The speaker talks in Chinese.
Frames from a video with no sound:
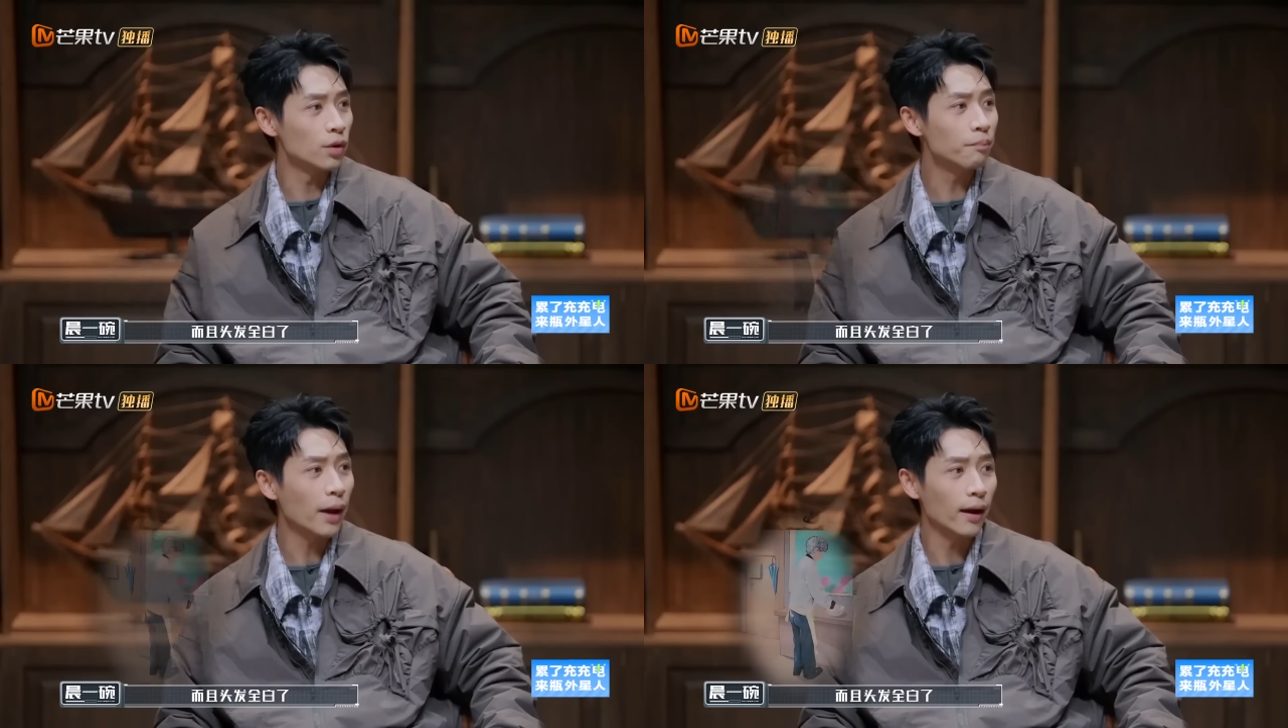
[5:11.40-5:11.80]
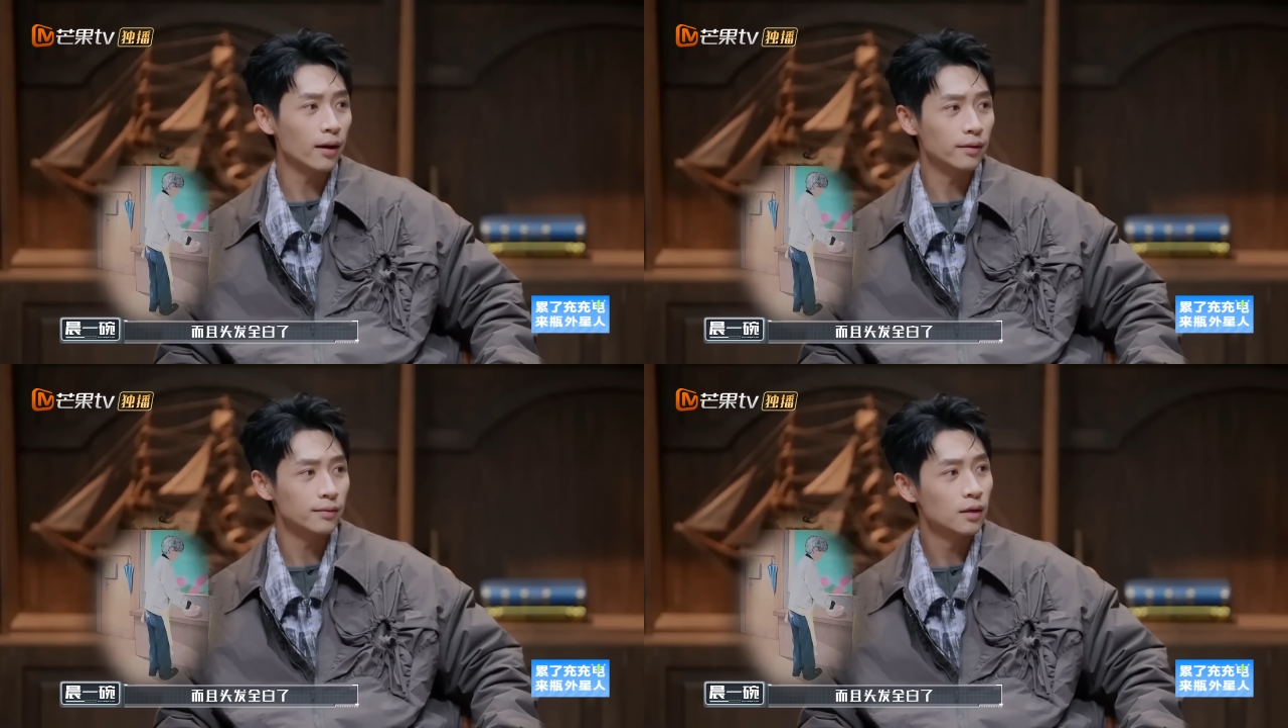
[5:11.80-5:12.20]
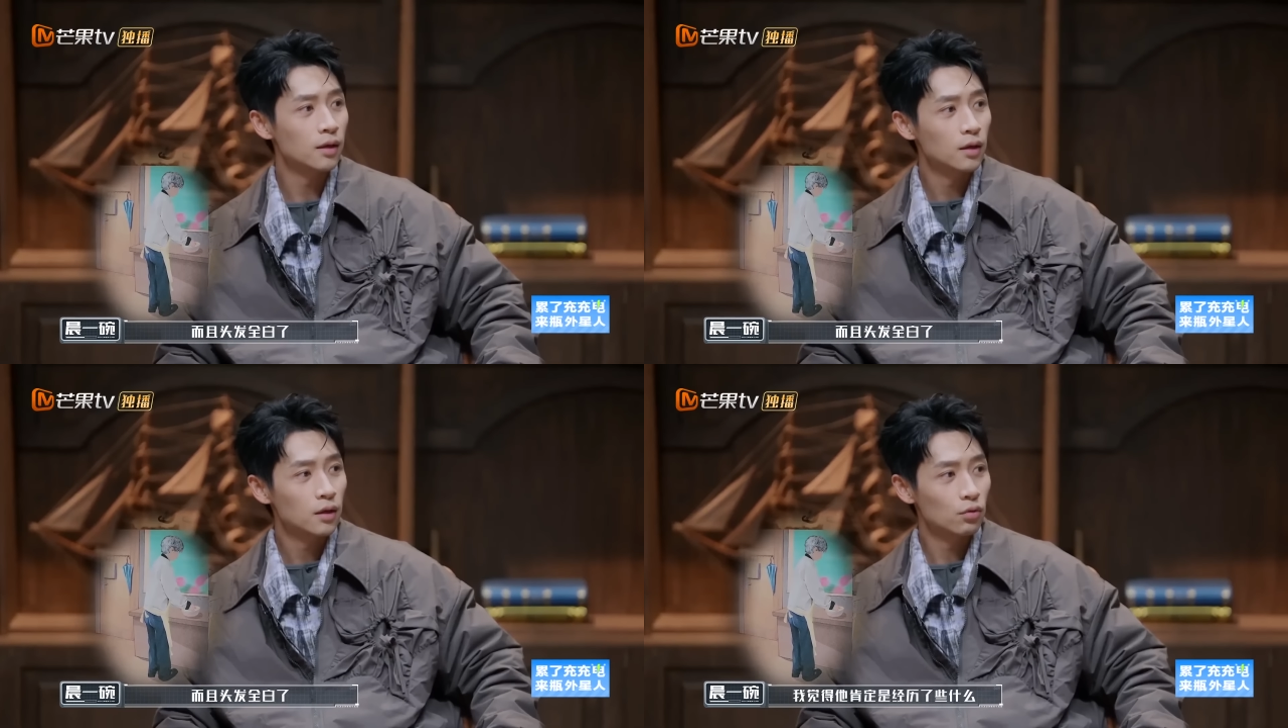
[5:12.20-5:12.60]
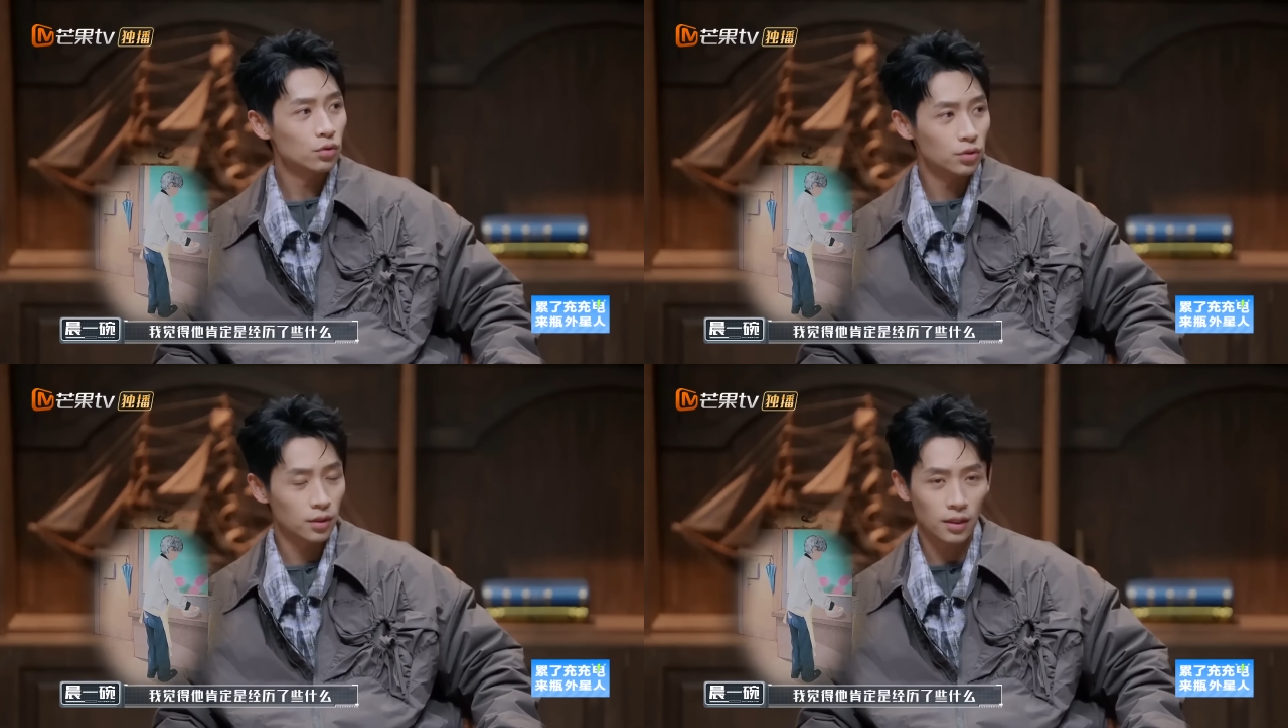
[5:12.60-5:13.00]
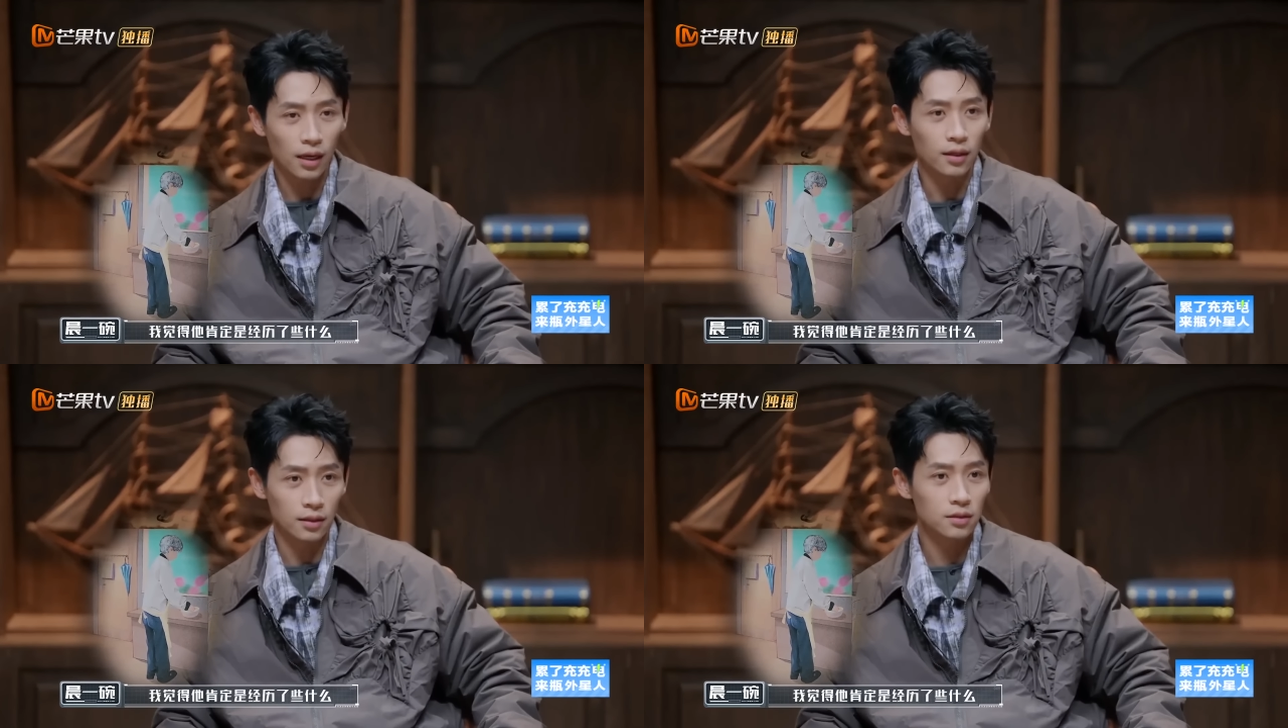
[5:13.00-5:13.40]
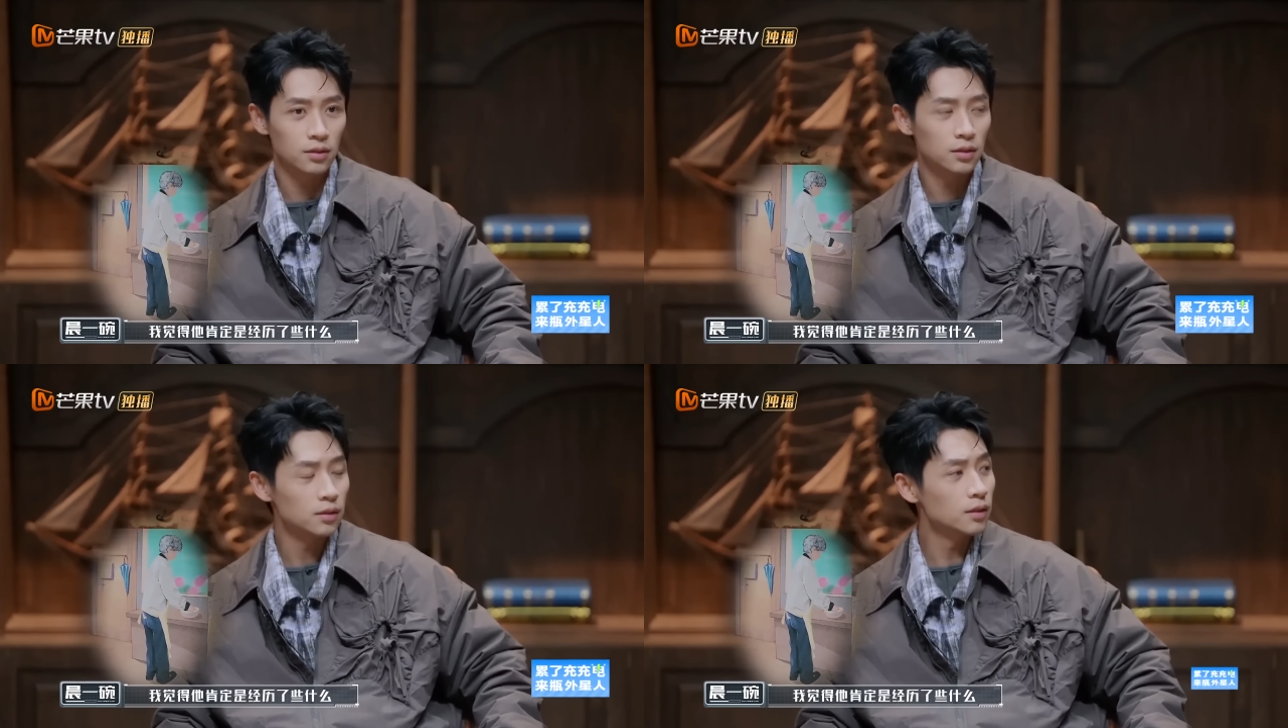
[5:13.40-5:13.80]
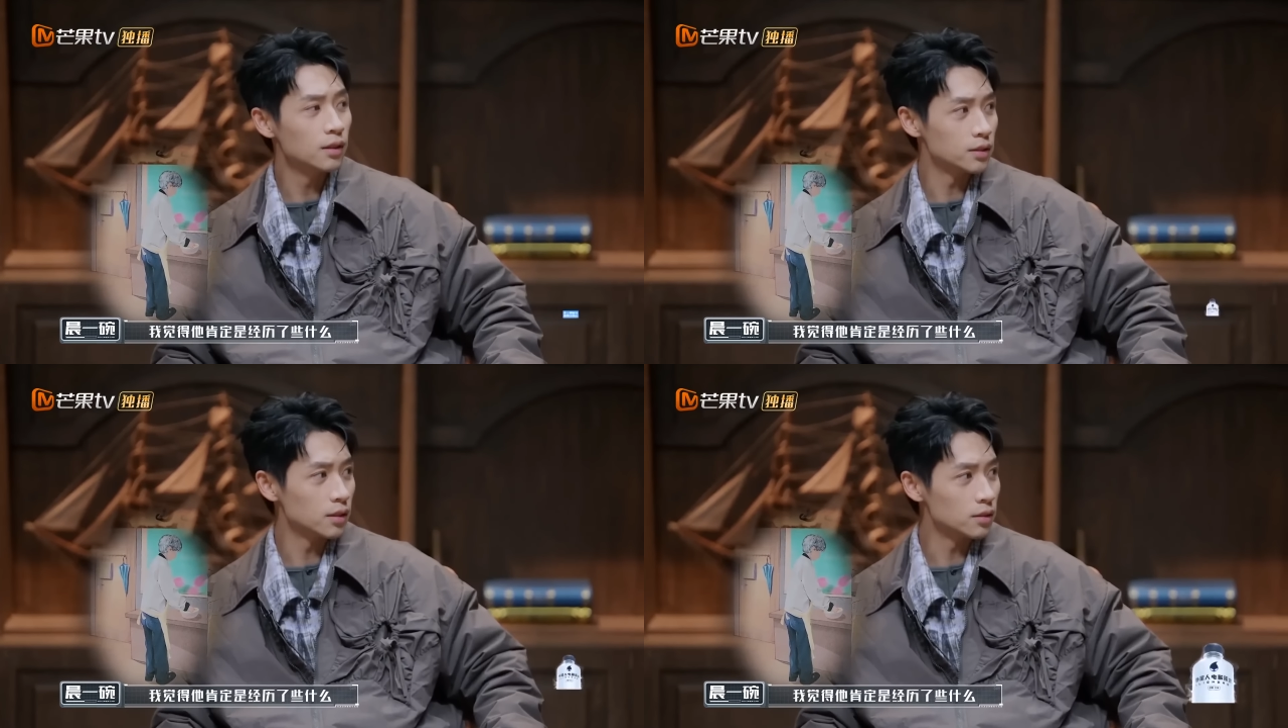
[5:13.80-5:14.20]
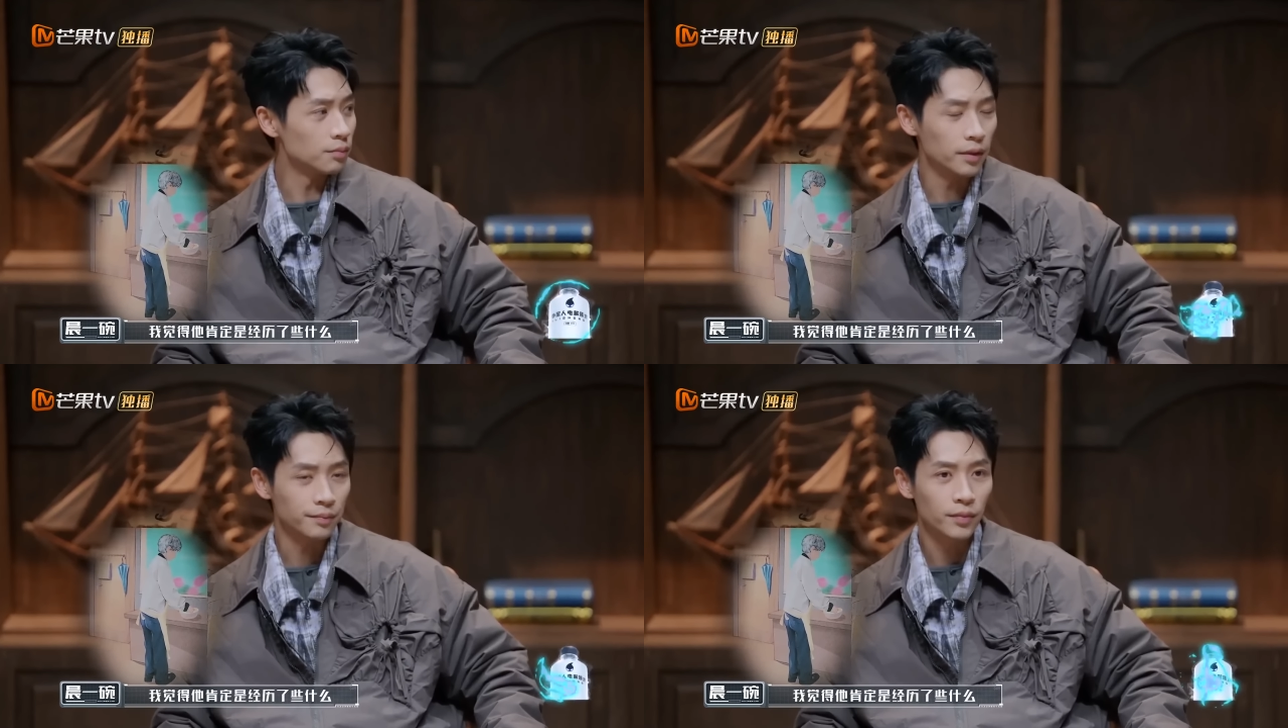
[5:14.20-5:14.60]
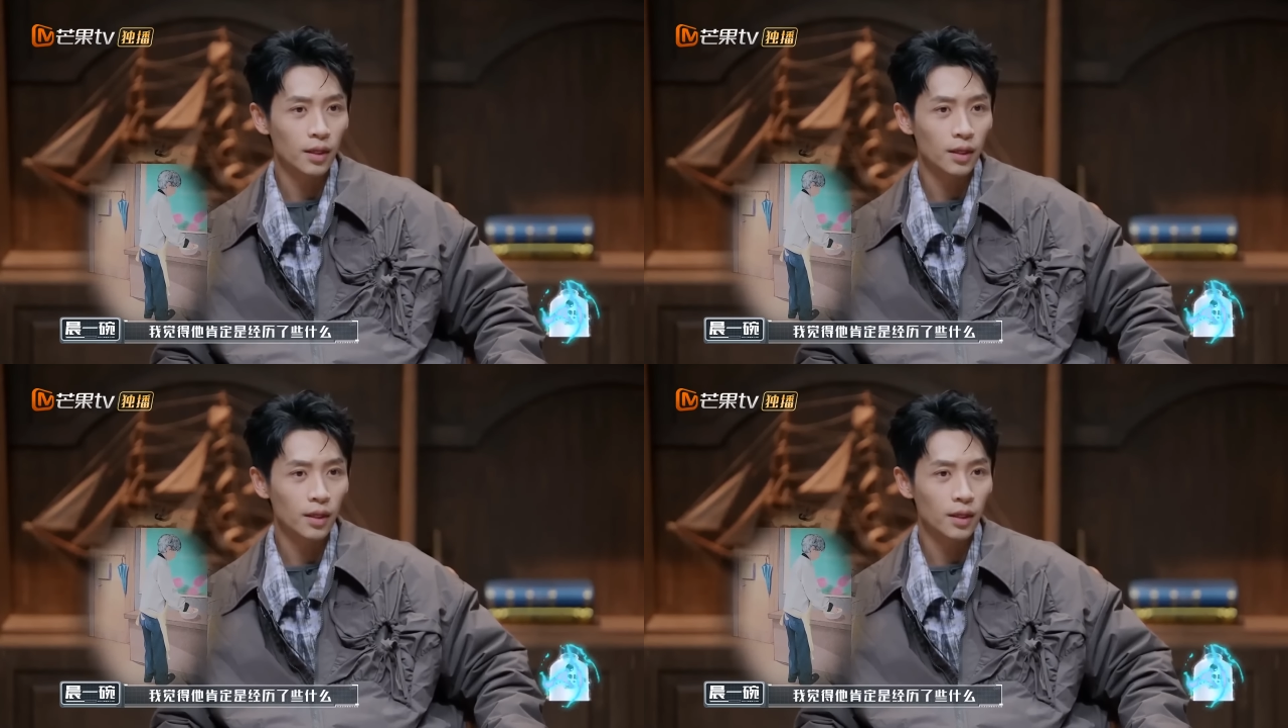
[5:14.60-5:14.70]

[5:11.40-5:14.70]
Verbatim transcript: 全白了。我觉得他肯定是经历了些什么。